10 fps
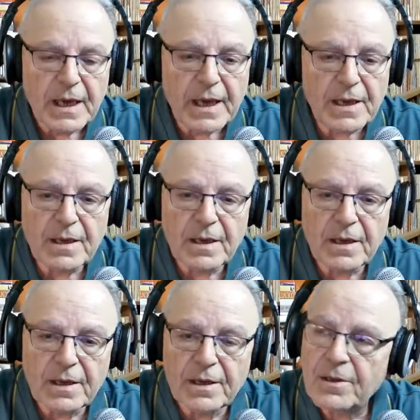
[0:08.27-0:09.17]

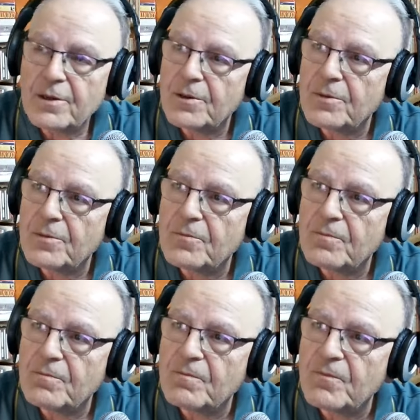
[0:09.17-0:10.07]
e eh,
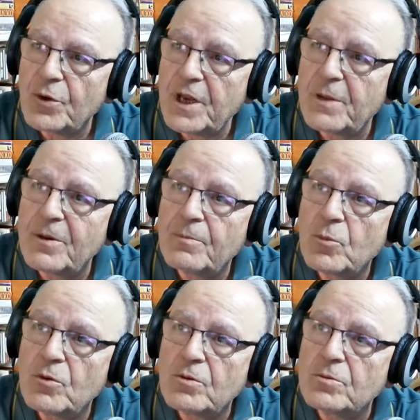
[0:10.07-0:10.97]

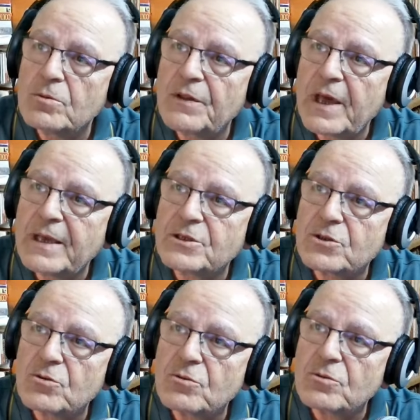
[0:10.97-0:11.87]
vorremmo
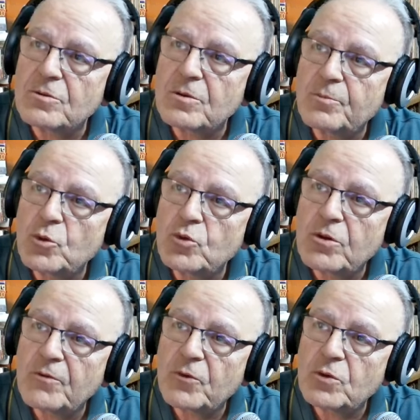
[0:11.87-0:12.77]
adesso
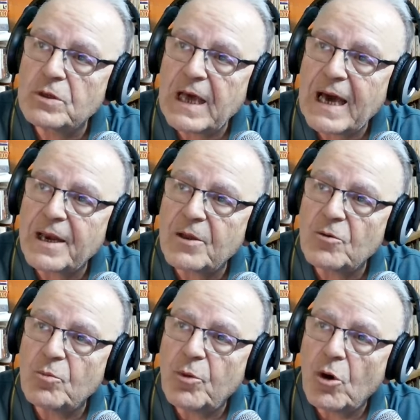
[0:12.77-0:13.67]
appunto affrontare
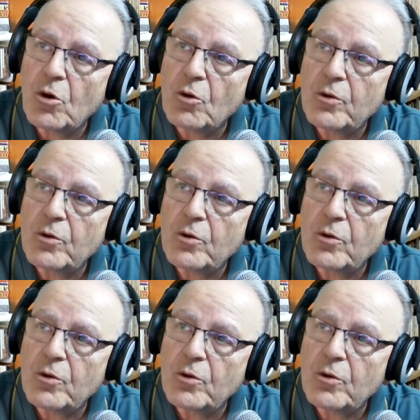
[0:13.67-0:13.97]
un po'